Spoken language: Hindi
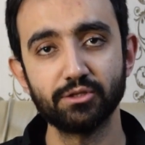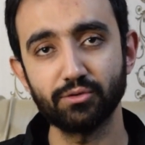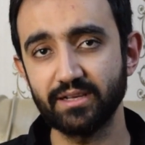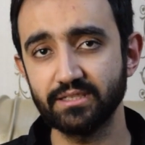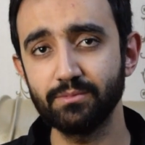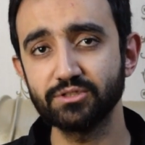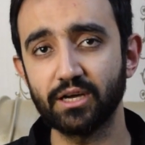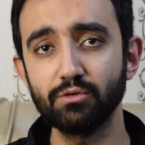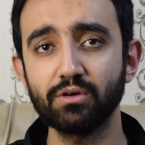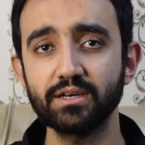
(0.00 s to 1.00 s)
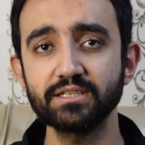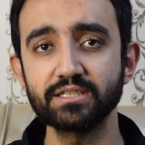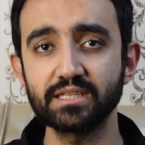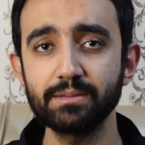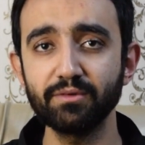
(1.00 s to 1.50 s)
तो ऐसे में शाहरुख खान के
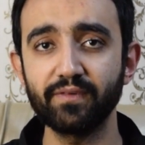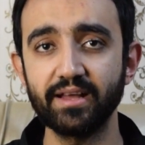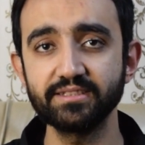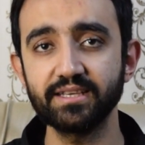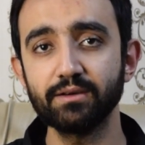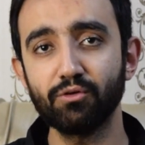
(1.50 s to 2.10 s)
जितने भी फैंस हैं